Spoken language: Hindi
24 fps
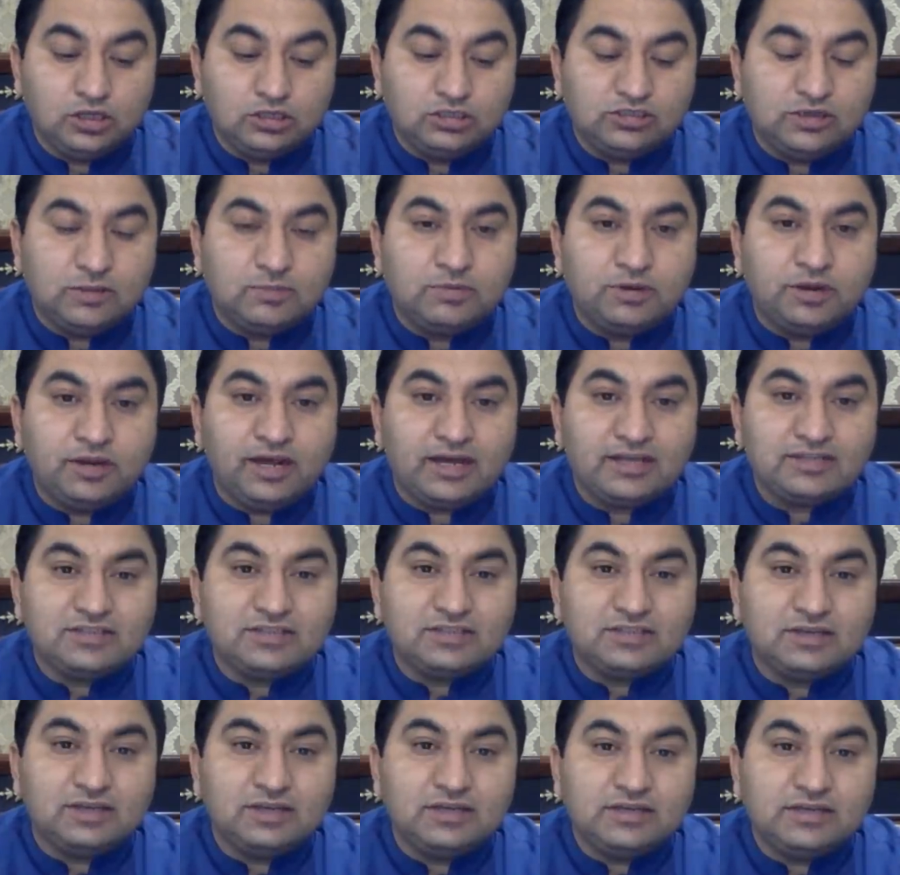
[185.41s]
जब रियासत
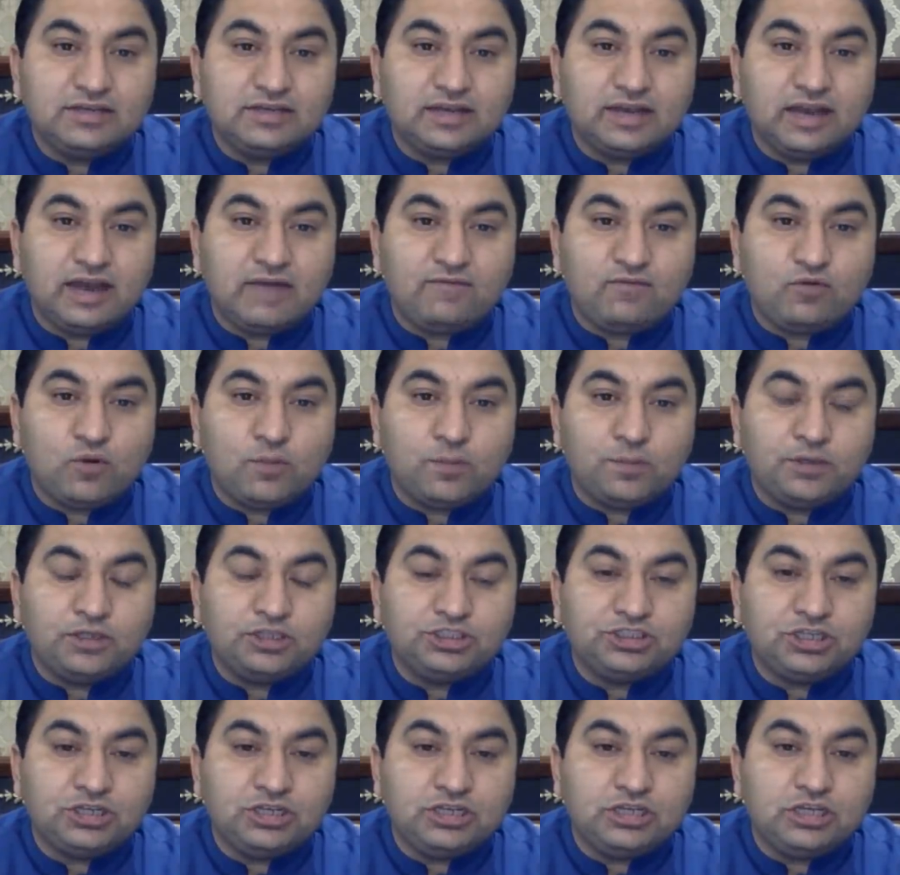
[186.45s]
ने इनके खिलाफ
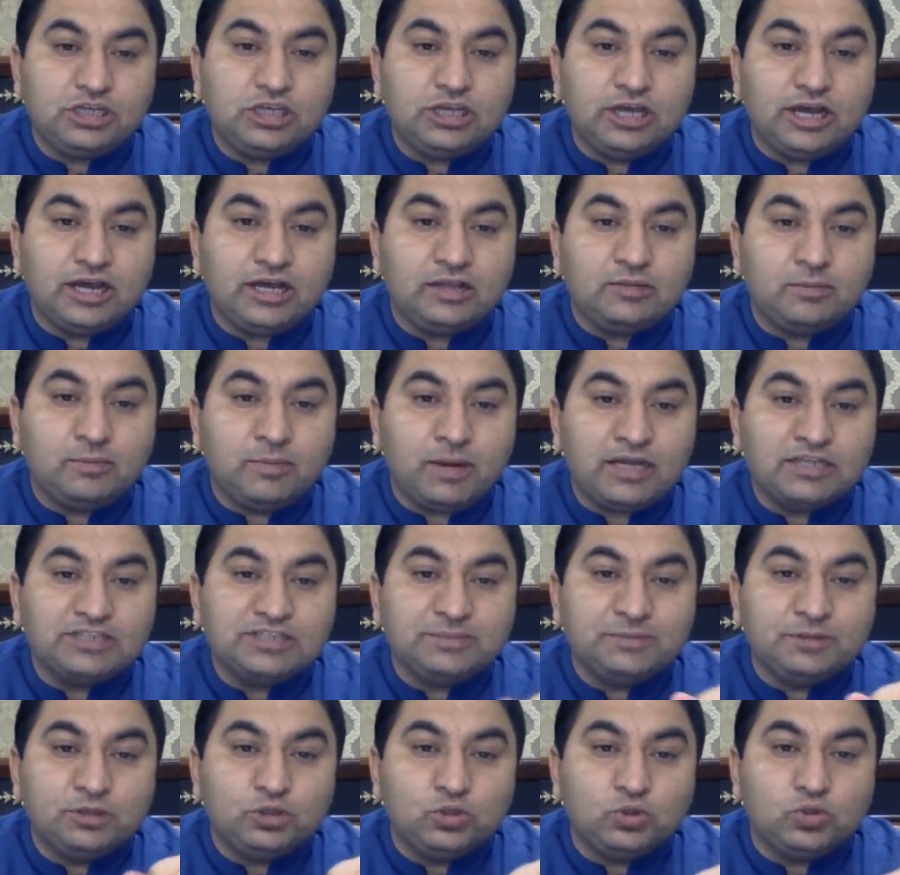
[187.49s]
ऑपरेशन किया माजी
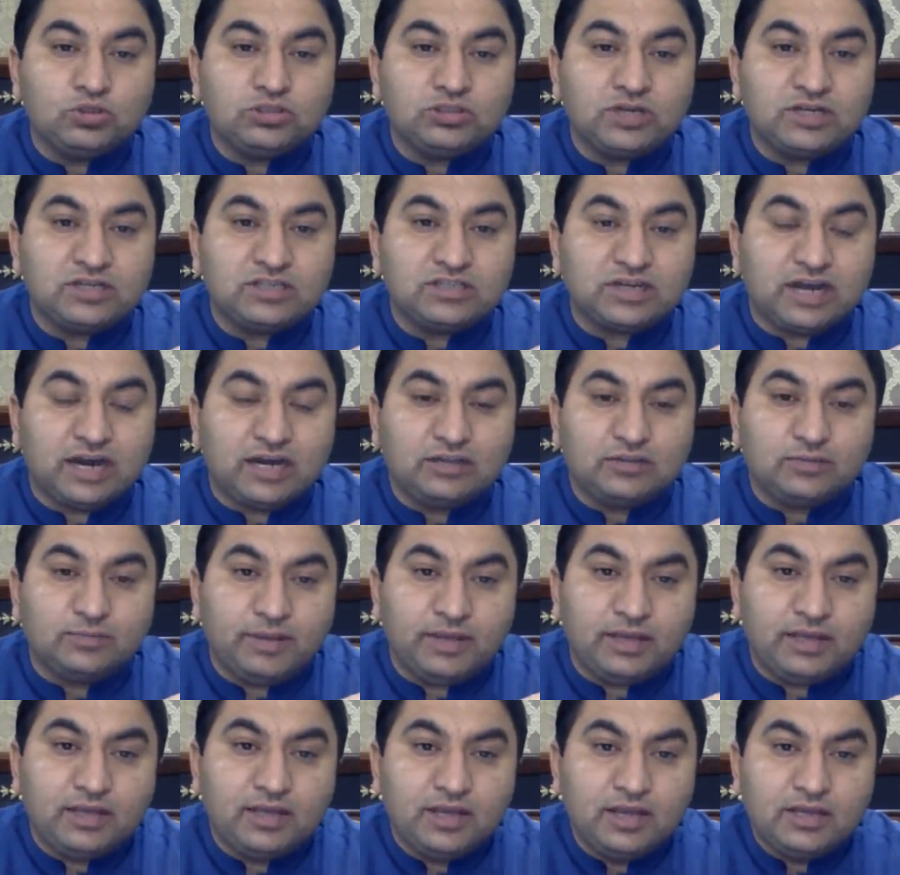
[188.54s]
में 2007
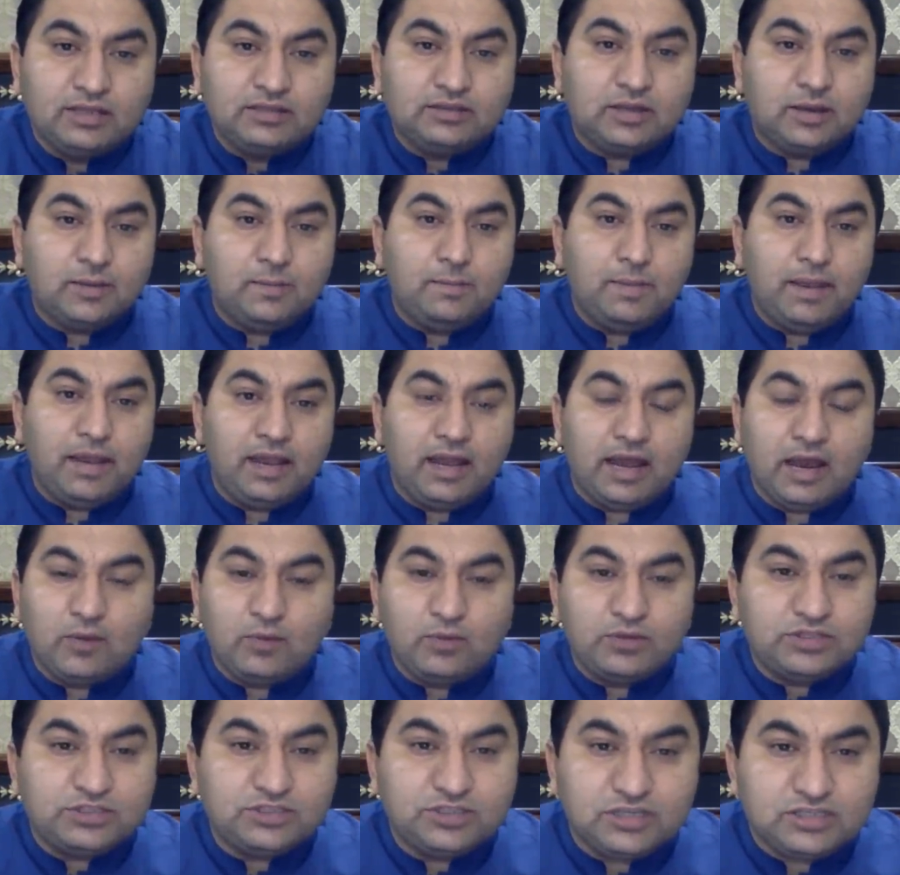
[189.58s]
में तब मैं आई
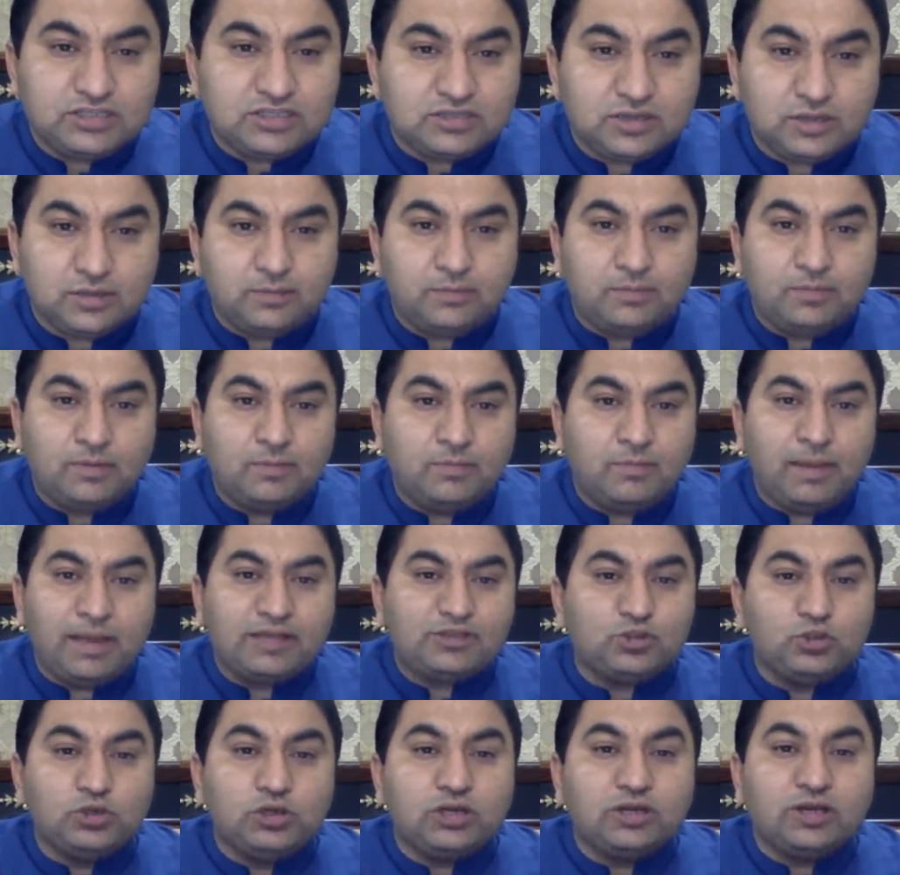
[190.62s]
वॉज जस्ट
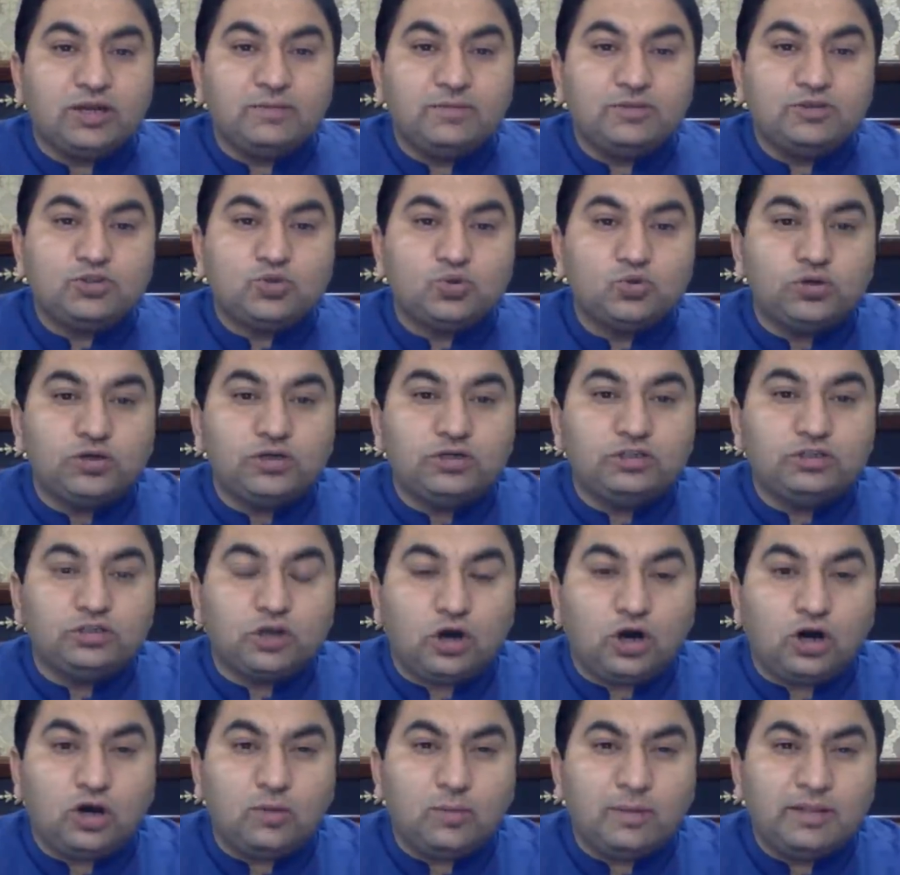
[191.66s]
बैचलर का मैं स्टूडेंट था
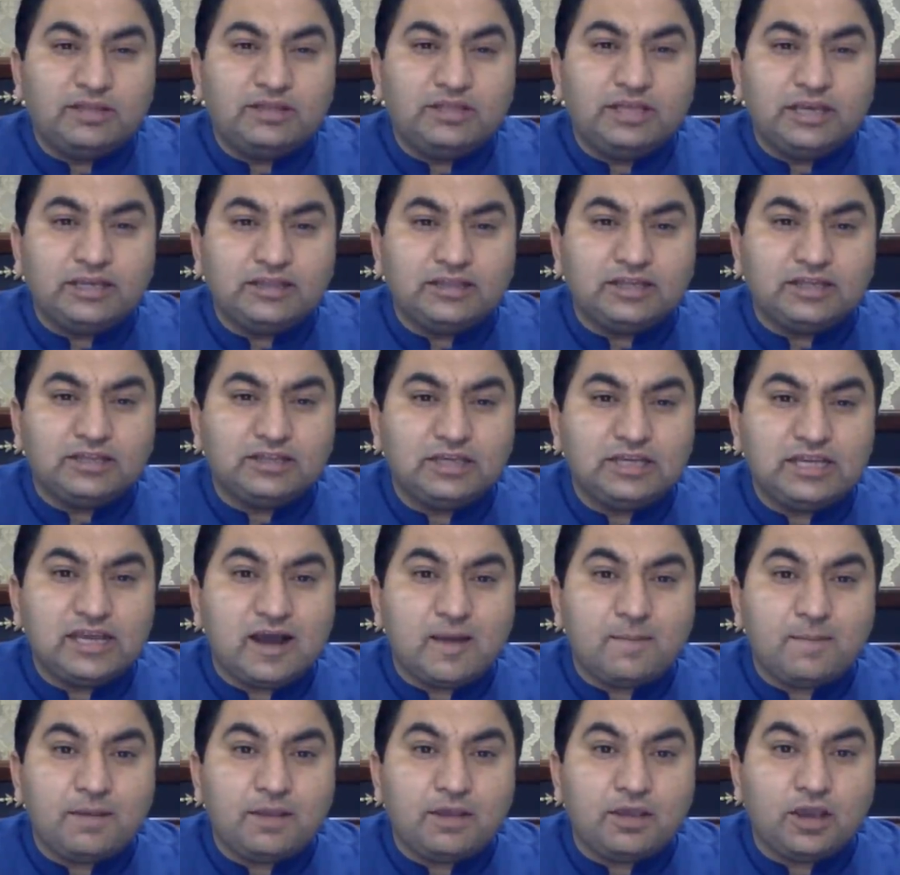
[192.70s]
और मैं देखता था
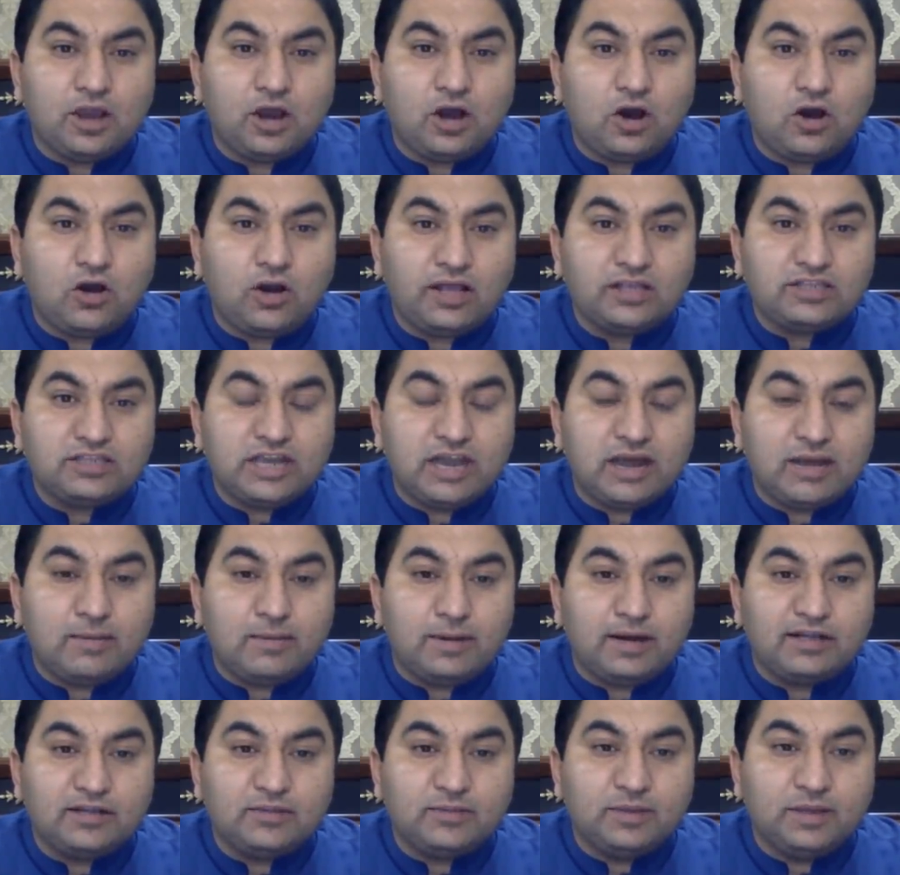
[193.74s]
यहाँ पे क्या हो रहा है
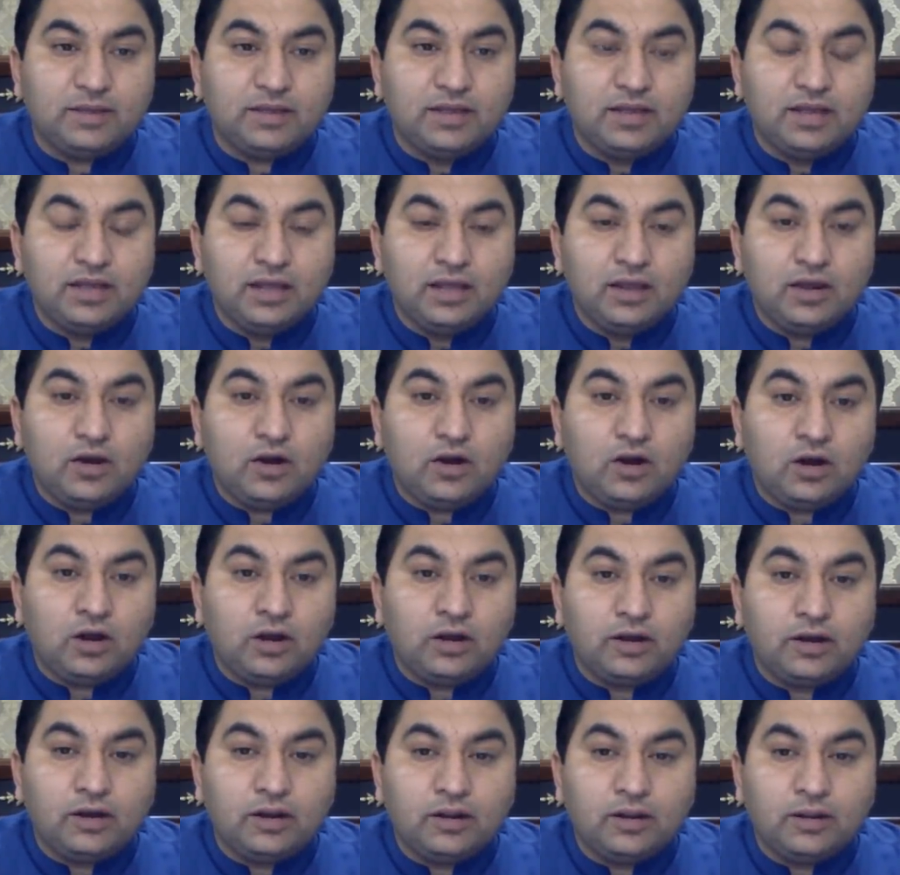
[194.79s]
इस्लामाबाद में और